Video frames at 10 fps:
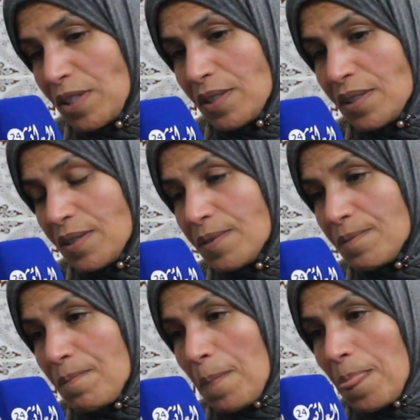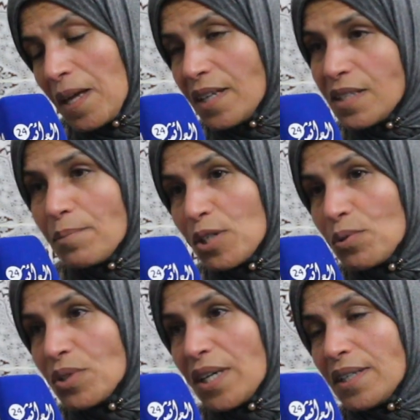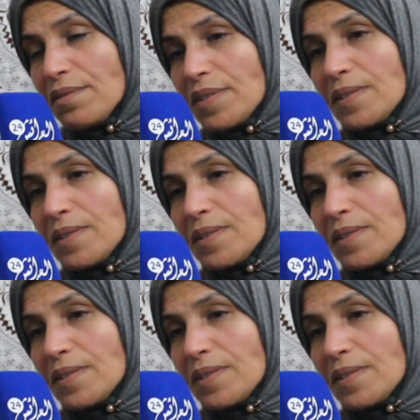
آه، أعتبره ضعيف